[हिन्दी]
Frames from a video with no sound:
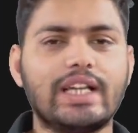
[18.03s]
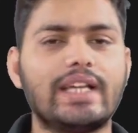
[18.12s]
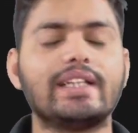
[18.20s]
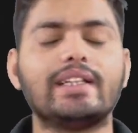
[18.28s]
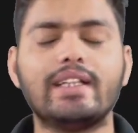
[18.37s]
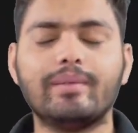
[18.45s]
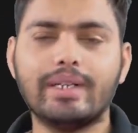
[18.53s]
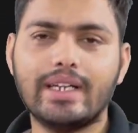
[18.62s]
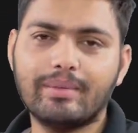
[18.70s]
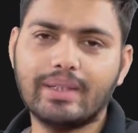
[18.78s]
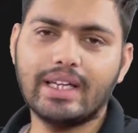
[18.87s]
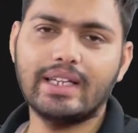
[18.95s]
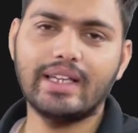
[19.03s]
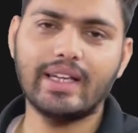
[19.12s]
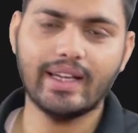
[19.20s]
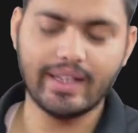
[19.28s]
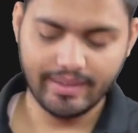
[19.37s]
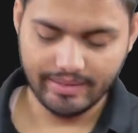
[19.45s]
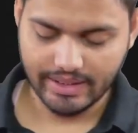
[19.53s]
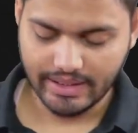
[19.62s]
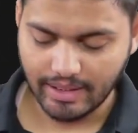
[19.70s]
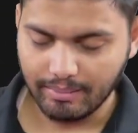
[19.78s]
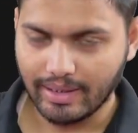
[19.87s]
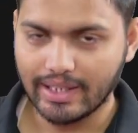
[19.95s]
हिंदी मीडियम के लिए है ठीक
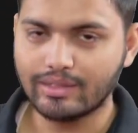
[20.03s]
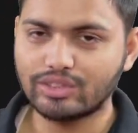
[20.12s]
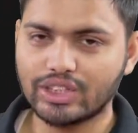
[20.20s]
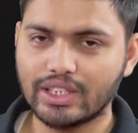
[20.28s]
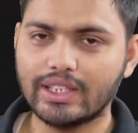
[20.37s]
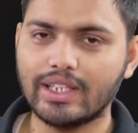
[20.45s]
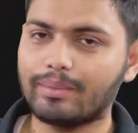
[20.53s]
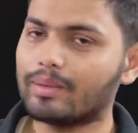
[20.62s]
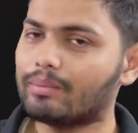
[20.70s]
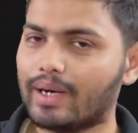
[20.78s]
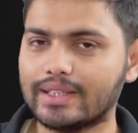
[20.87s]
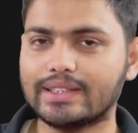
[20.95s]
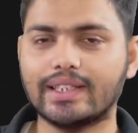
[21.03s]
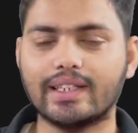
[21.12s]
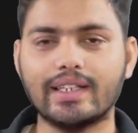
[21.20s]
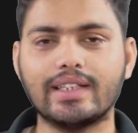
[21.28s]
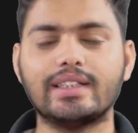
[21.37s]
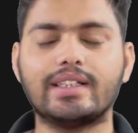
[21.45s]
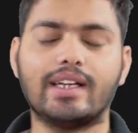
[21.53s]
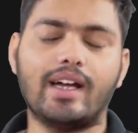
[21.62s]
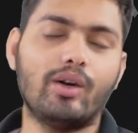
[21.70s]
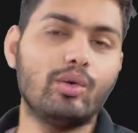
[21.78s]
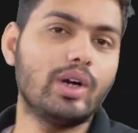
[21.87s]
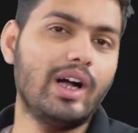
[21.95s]
है मानव जनन की अपन बात करेंगे दिख रहा
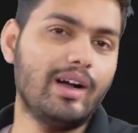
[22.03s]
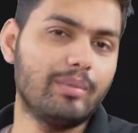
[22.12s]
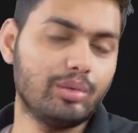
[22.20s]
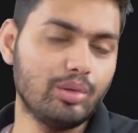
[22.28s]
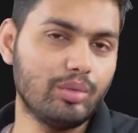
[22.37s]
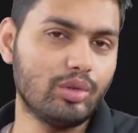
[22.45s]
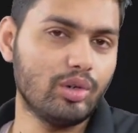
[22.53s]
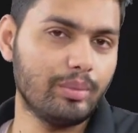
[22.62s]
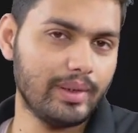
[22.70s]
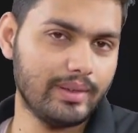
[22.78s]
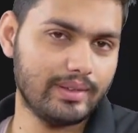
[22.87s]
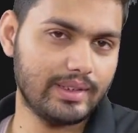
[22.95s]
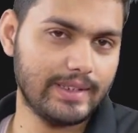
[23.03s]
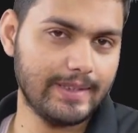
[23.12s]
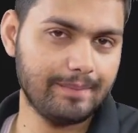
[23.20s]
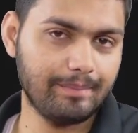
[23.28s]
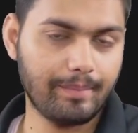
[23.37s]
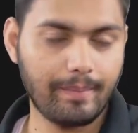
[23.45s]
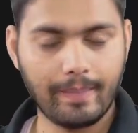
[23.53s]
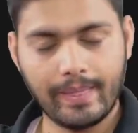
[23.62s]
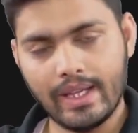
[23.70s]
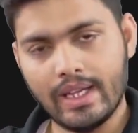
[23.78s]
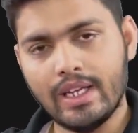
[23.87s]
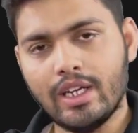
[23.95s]
होगा आपको बोर्ड पर ठीक है
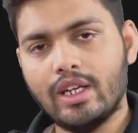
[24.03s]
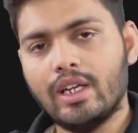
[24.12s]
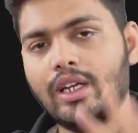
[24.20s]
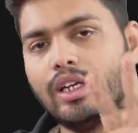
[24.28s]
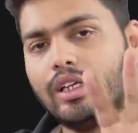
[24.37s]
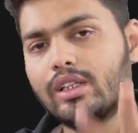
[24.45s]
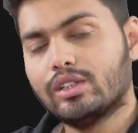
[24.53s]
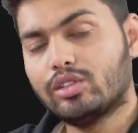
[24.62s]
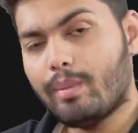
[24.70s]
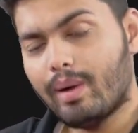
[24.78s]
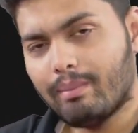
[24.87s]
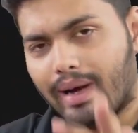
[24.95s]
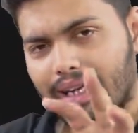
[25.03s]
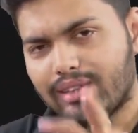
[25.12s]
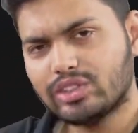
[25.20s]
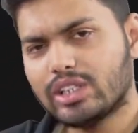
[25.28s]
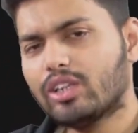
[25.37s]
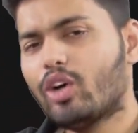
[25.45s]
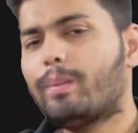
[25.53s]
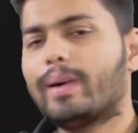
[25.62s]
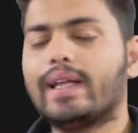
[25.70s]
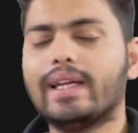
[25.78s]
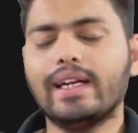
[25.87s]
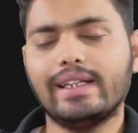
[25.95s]
तो अपन मानव जनन को
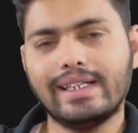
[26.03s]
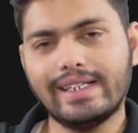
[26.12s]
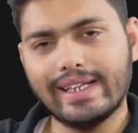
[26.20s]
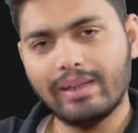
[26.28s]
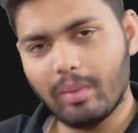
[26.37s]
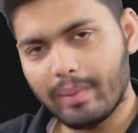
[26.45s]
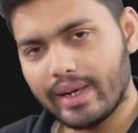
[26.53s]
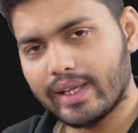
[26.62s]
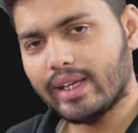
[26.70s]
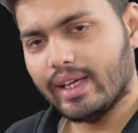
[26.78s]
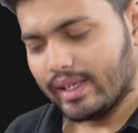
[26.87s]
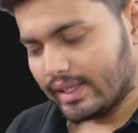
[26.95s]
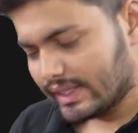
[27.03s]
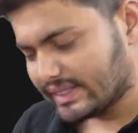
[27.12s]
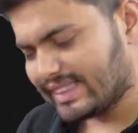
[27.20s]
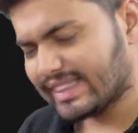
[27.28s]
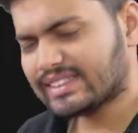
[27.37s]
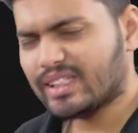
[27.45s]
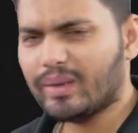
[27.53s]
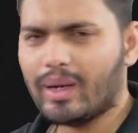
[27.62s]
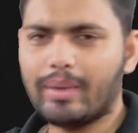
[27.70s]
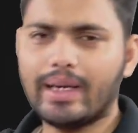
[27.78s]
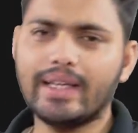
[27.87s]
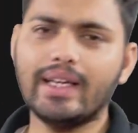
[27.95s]
पढ़ेंगे डिटेल में पढ़ेंगे इस लेक्चर में क्या
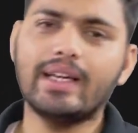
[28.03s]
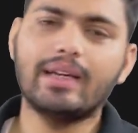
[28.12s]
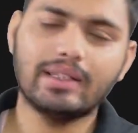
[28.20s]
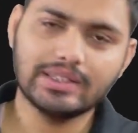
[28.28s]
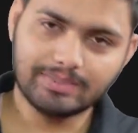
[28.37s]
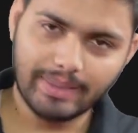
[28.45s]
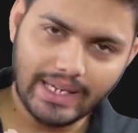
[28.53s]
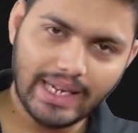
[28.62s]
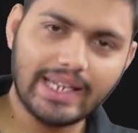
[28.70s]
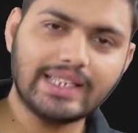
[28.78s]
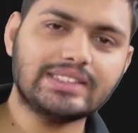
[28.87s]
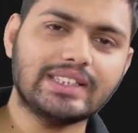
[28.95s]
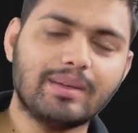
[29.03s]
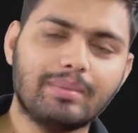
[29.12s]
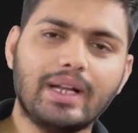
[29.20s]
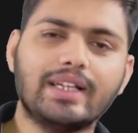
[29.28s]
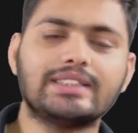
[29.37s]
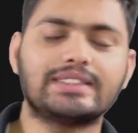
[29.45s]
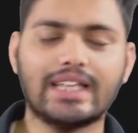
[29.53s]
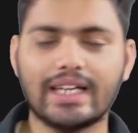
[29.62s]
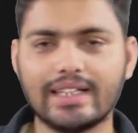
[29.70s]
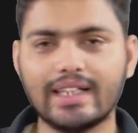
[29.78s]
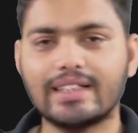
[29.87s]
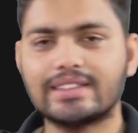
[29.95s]
पढ़ेंगे पहला लेक्चर अपना
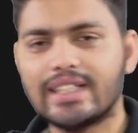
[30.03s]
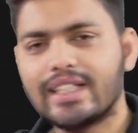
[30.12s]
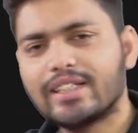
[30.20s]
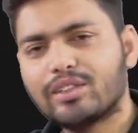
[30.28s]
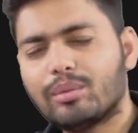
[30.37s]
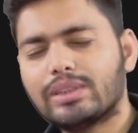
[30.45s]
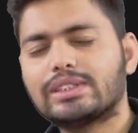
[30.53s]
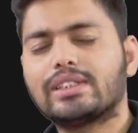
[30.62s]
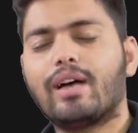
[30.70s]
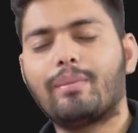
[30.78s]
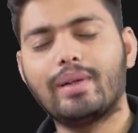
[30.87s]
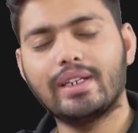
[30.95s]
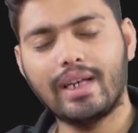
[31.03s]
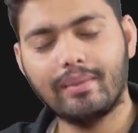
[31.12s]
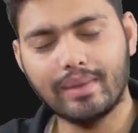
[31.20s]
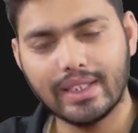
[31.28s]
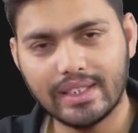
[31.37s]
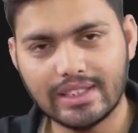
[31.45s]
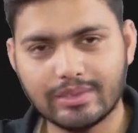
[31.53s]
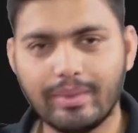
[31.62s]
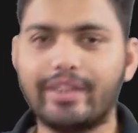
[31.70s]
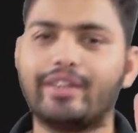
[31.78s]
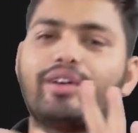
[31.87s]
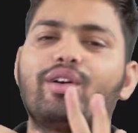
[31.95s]
स्टार्टिंग लेक्चर है तो बस अपन क्या पढ़ेंगे इसमें
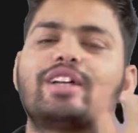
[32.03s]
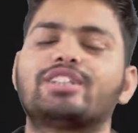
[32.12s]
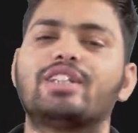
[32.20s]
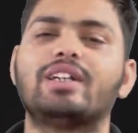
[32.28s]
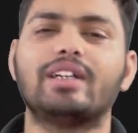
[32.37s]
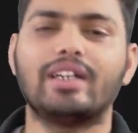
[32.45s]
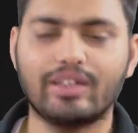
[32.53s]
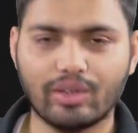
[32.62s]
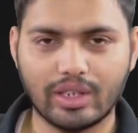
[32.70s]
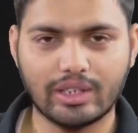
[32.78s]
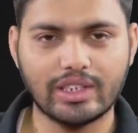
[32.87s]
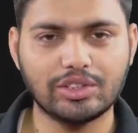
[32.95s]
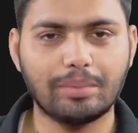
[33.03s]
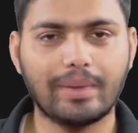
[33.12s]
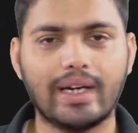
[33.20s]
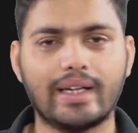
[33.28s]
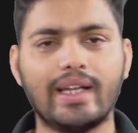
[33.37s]
इंट्रोडक्शन इंट्रोडक्टरी जो पार्ट है